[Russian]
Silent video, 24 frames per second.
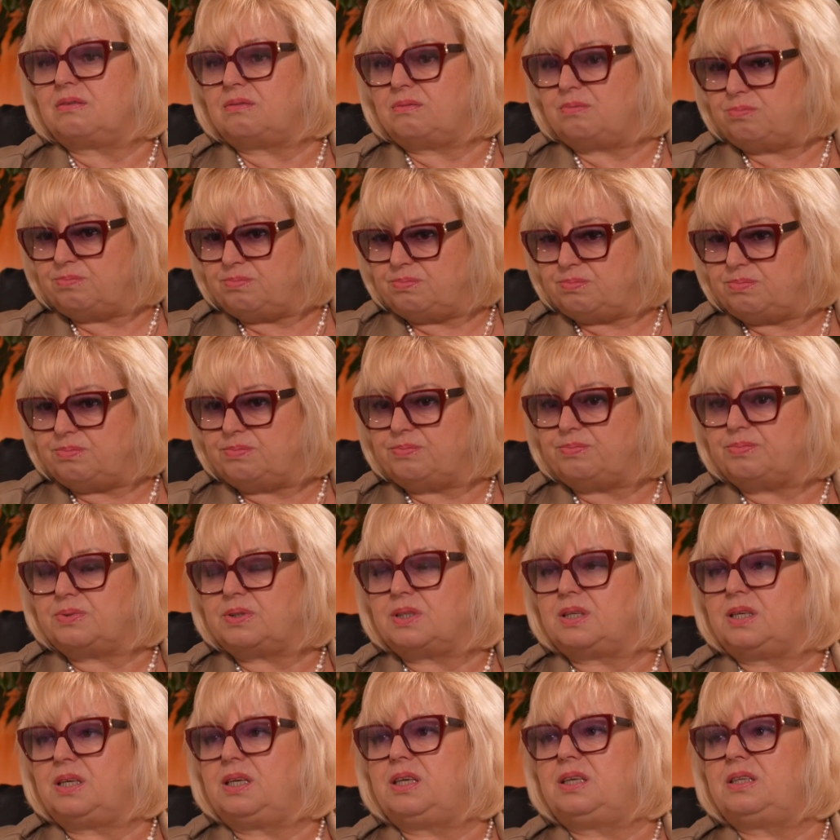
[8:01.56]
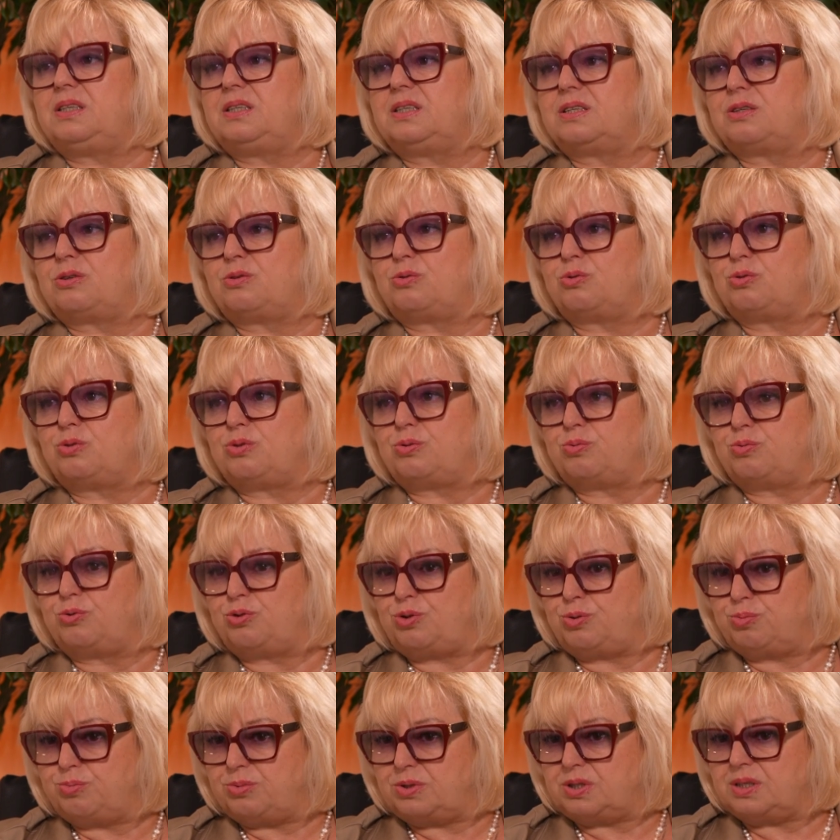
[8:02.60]
Индия, то есть, в
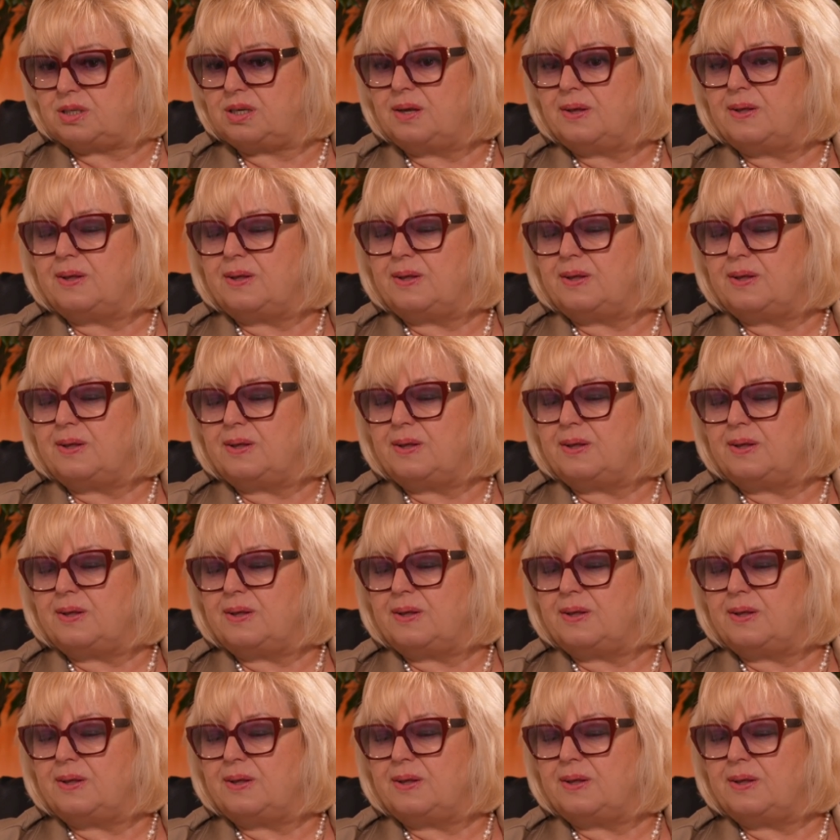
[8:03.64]
общем-то,